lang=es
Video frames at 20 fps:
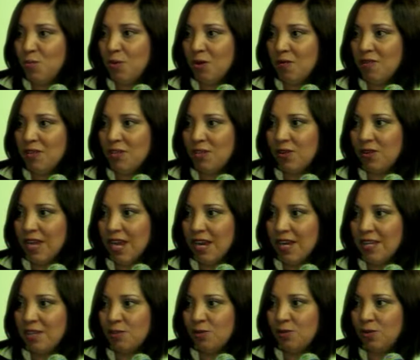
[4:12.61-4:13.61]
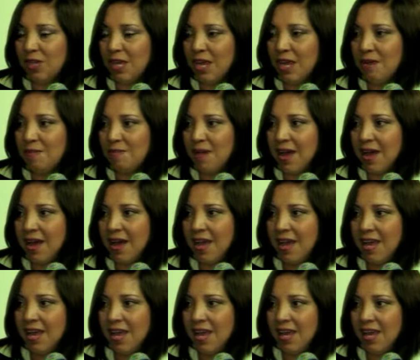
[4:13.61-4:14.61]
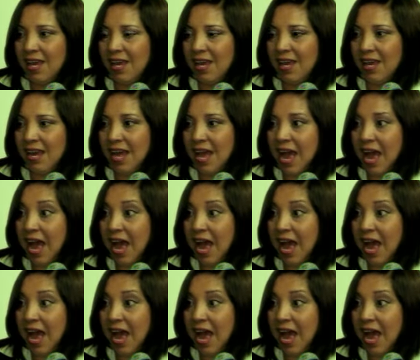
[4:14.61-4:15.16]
profesional en su tema, eh,